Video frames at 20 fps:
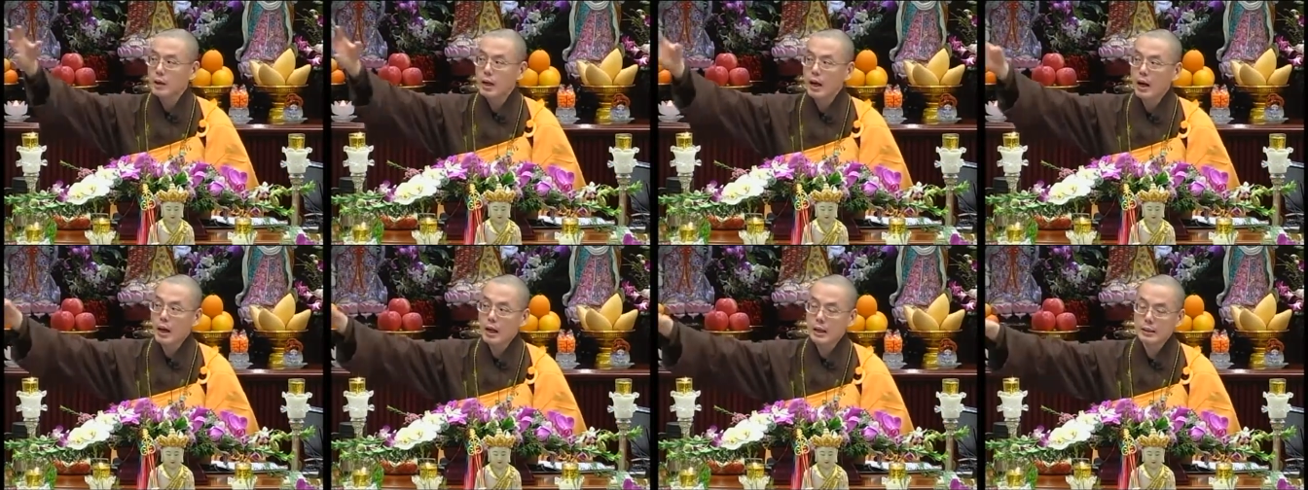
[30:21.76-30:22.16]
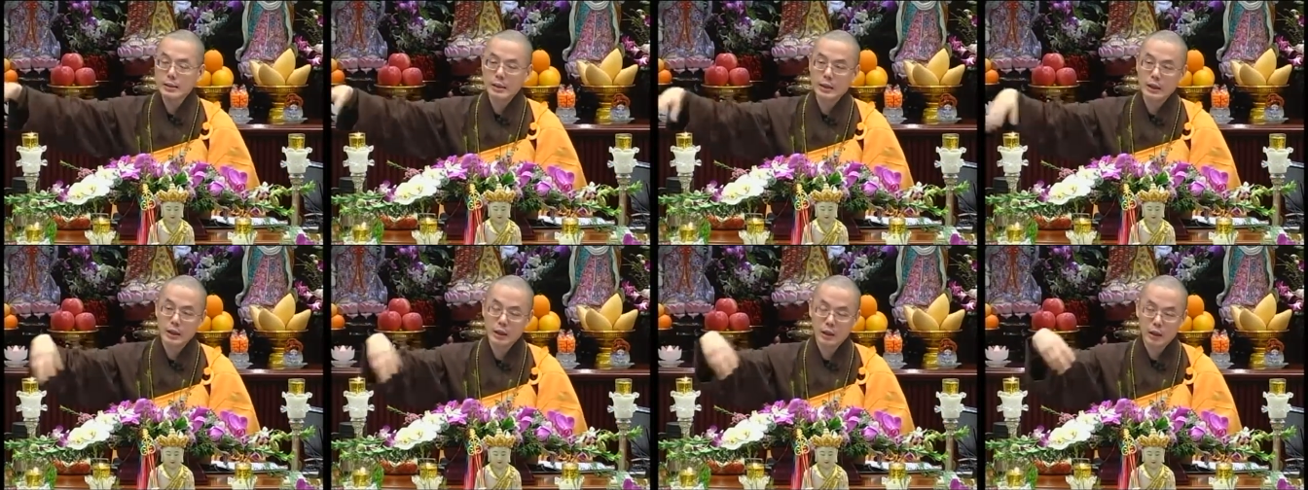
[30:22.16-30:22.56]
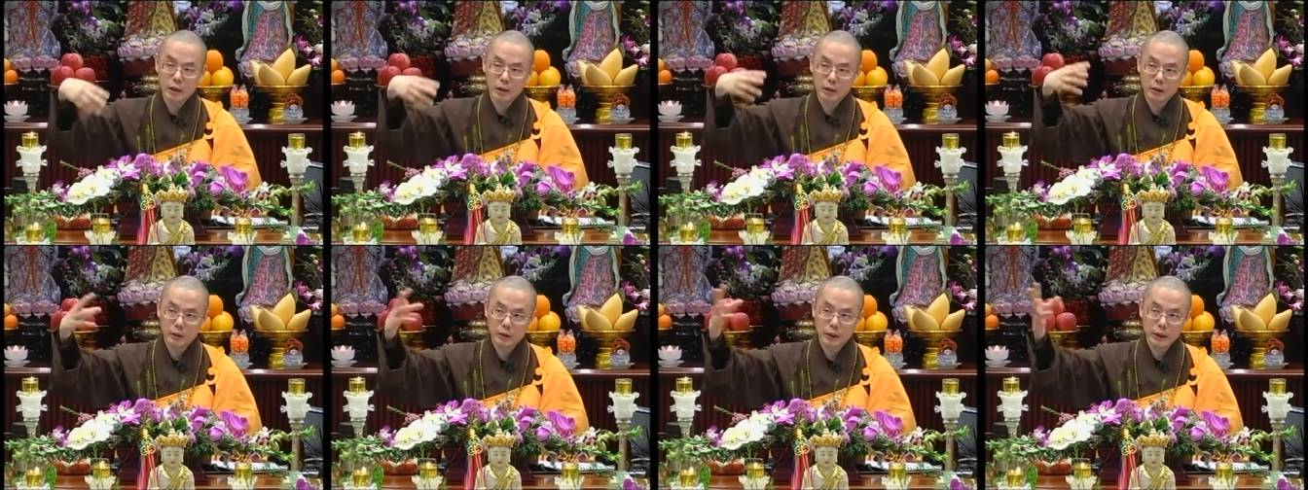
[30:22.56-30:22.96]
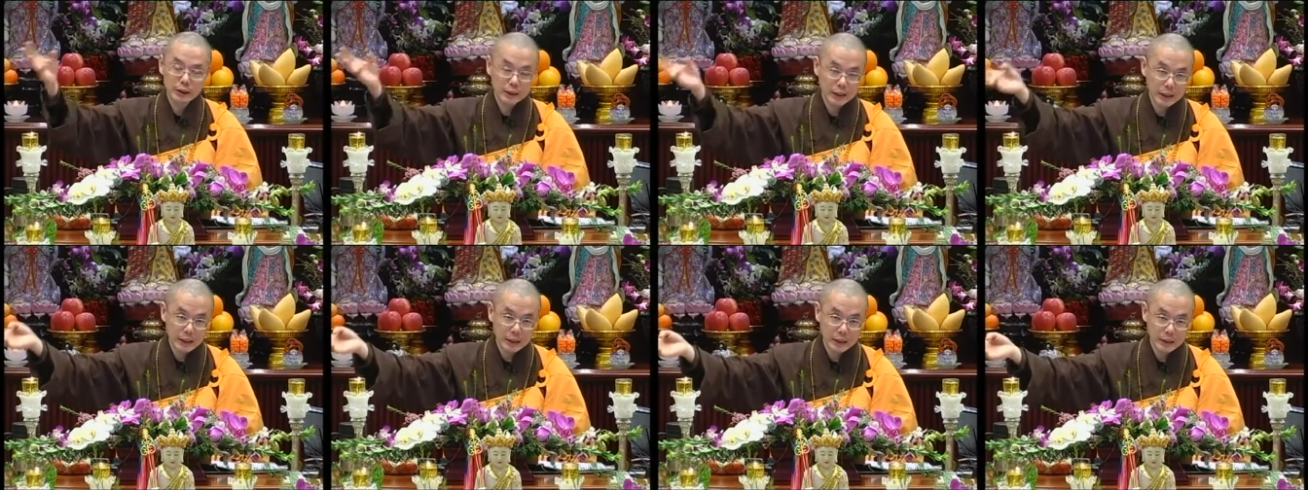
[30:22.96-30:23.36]
啊这个客
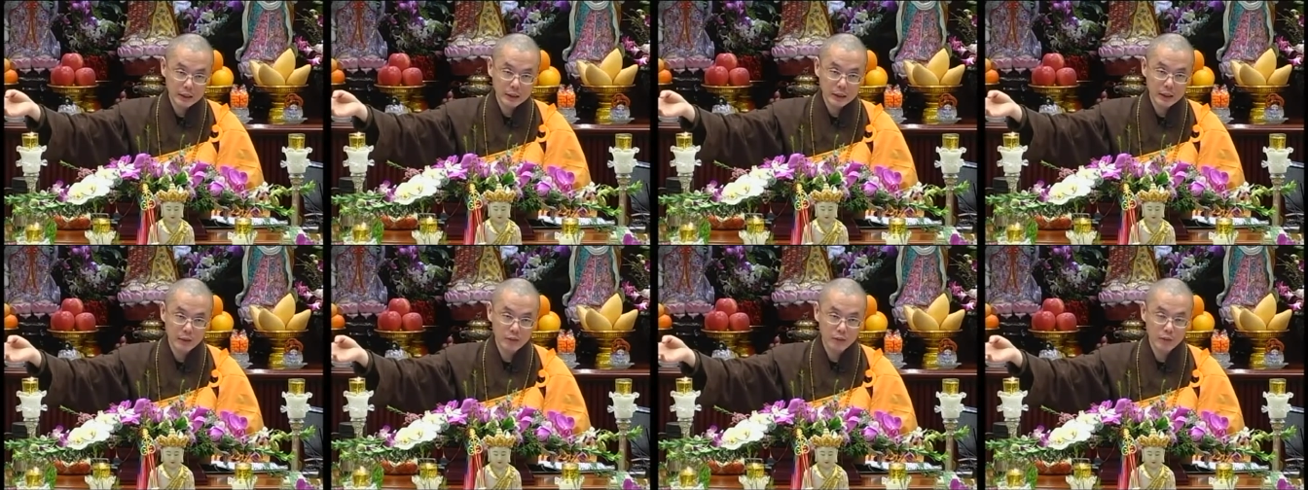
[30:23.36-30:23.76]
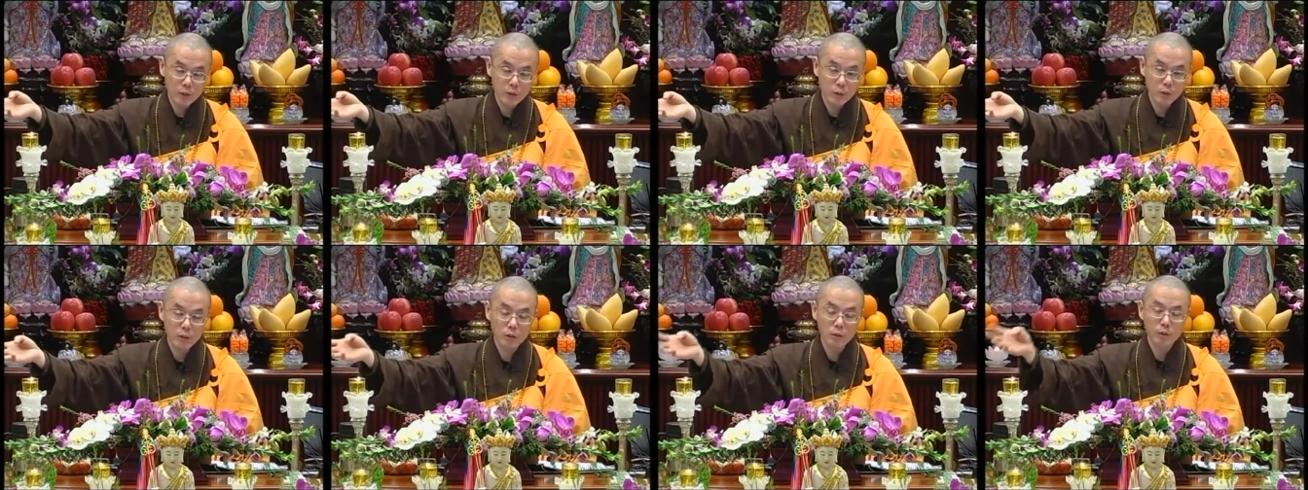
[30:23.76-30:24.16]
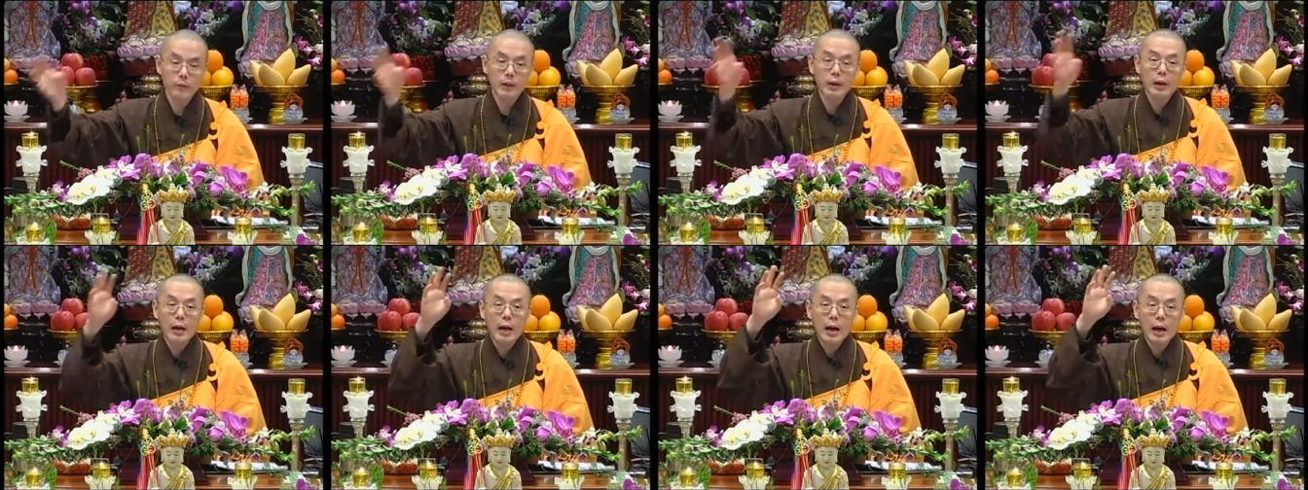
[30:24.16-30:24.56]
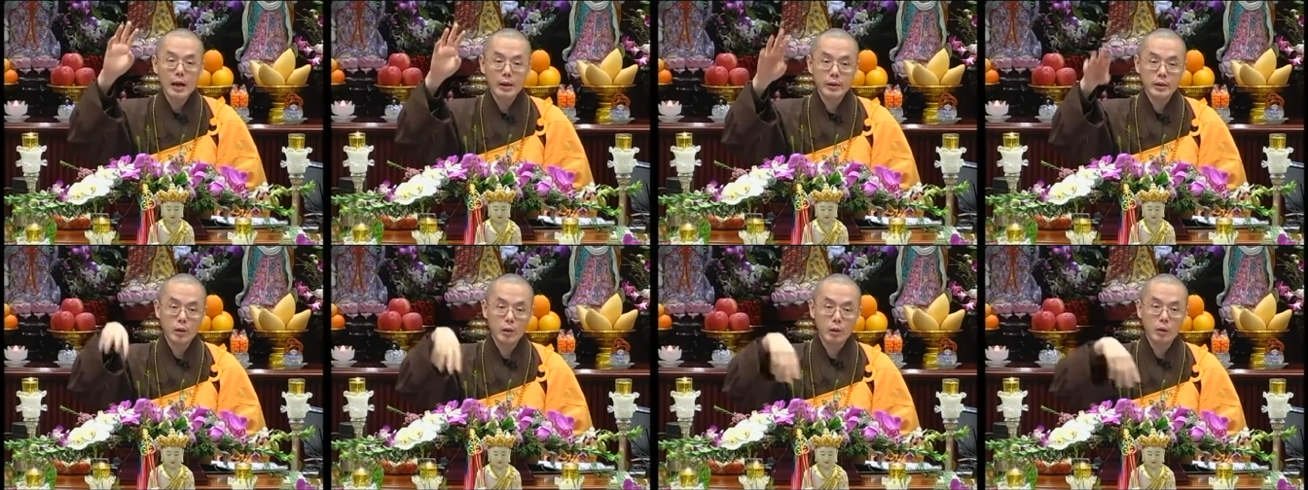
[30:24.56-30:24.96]
厅 （living room），还
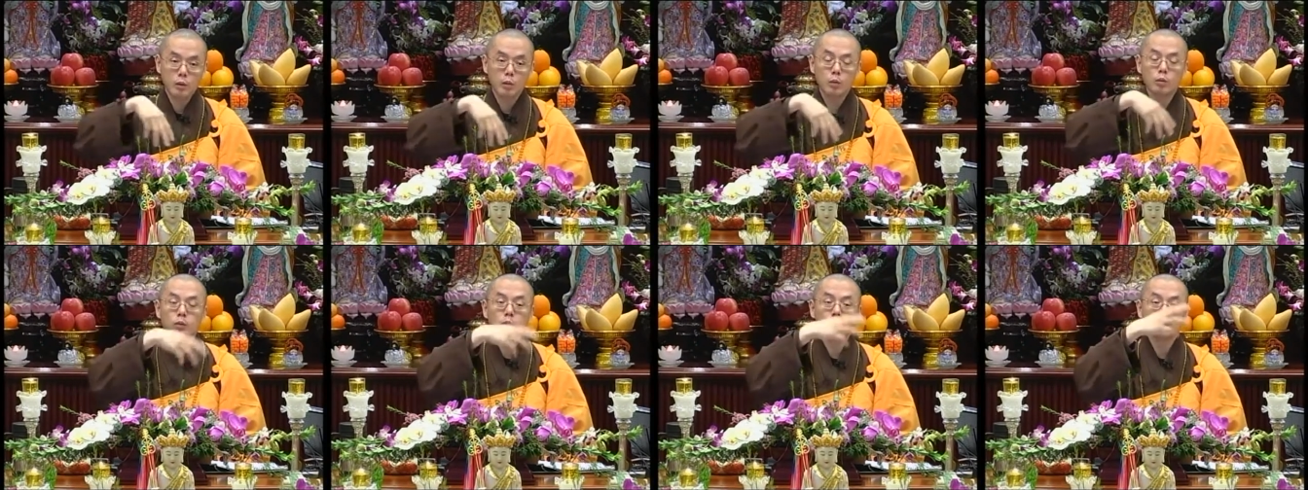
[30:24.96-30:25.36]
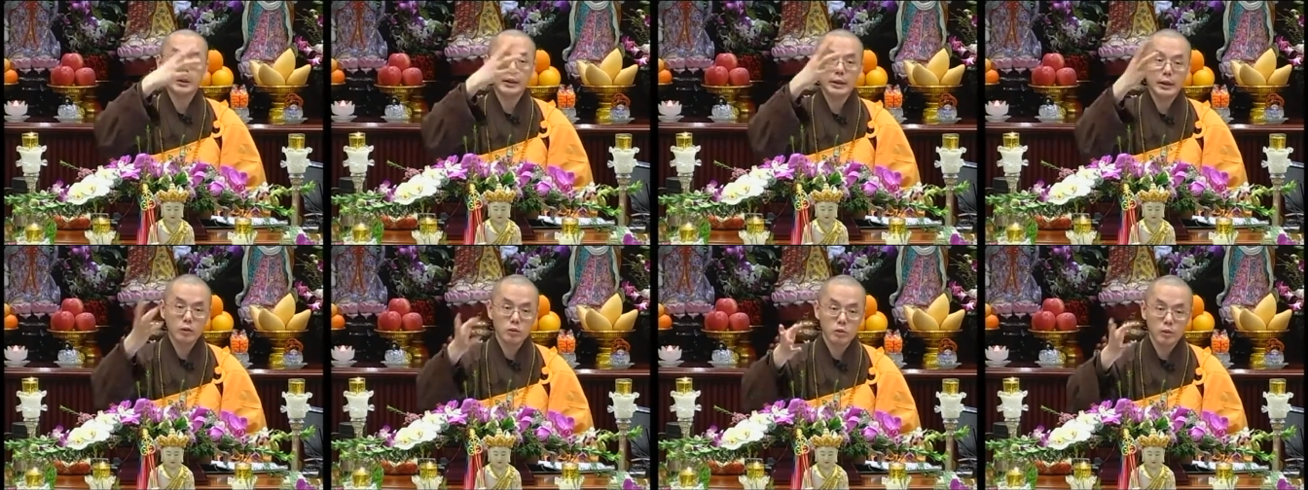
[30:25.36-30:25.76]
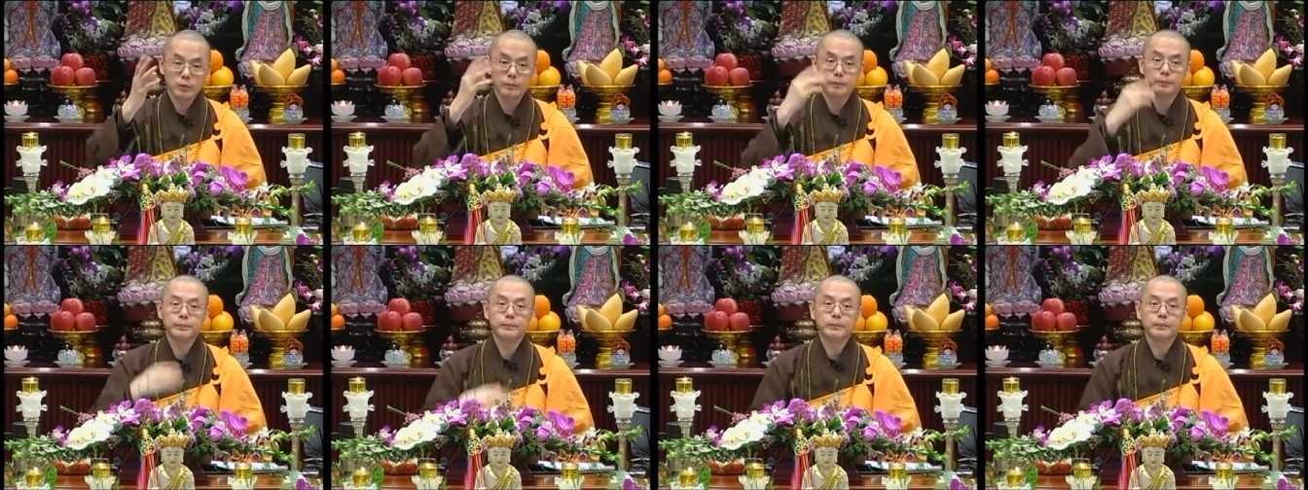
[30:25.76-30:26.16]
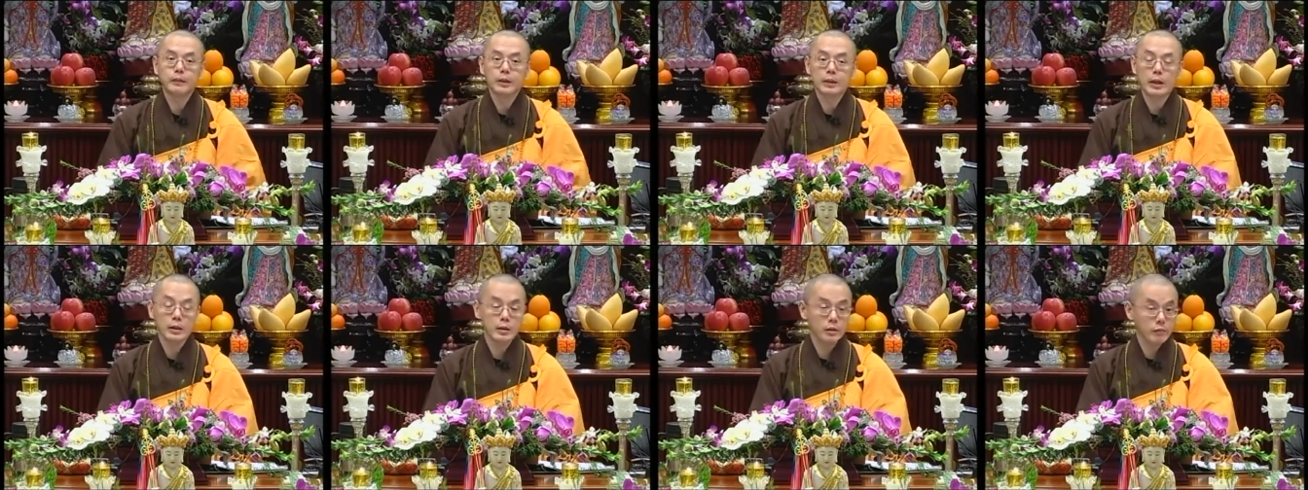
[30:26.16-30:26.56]
有共同的 kitchen，
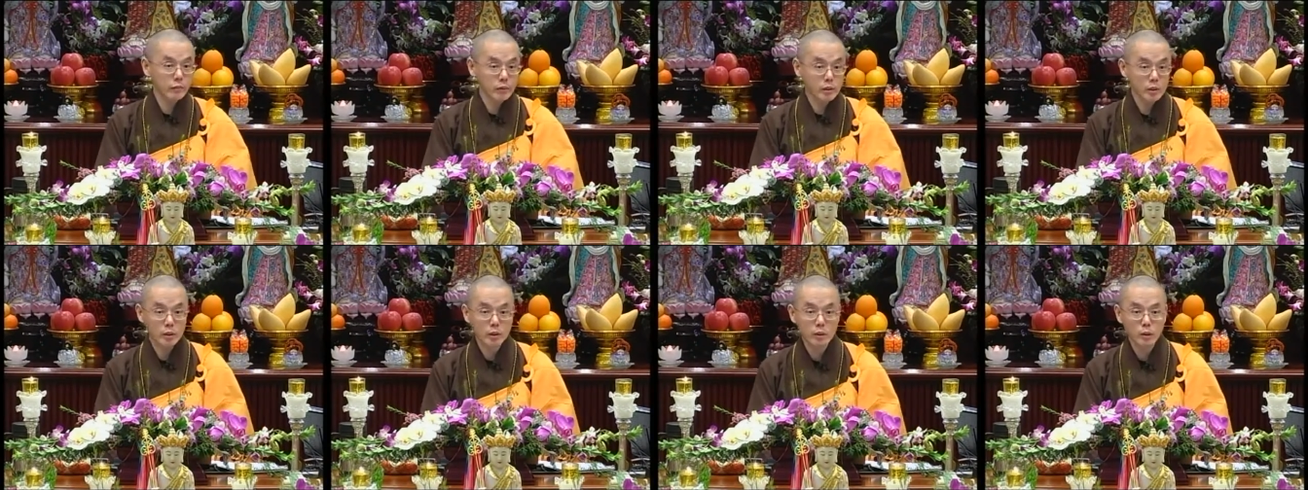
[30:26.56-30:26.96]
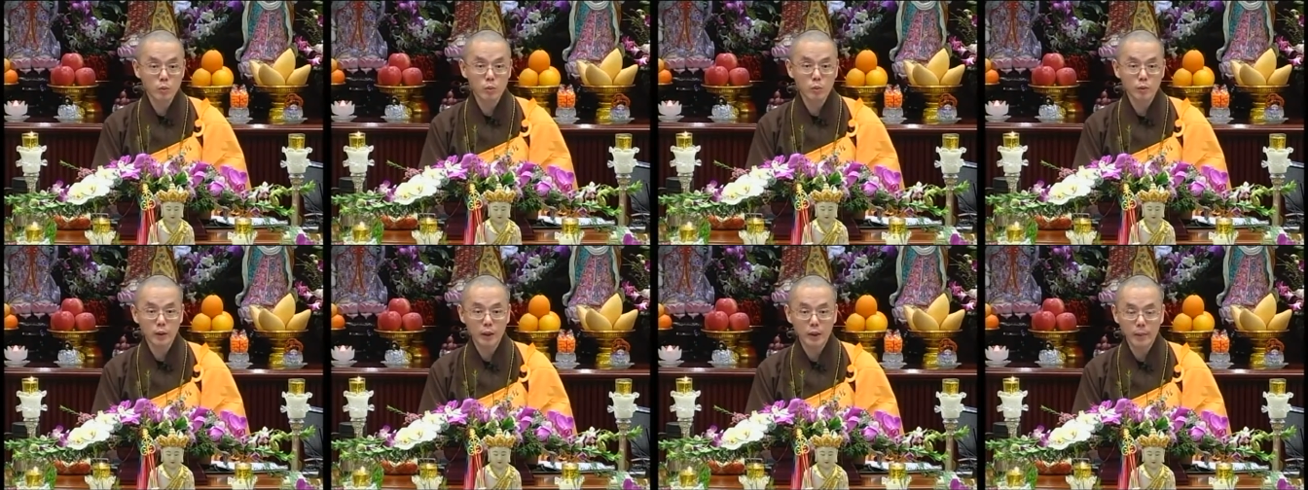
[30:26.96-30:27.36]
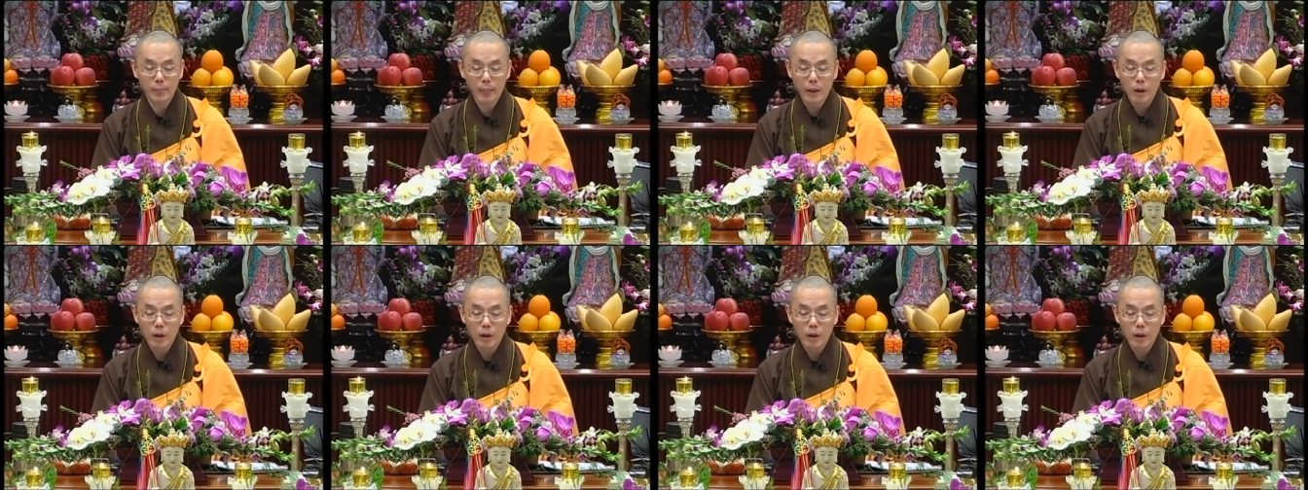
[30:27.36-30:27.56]
啊，是不是吃素的？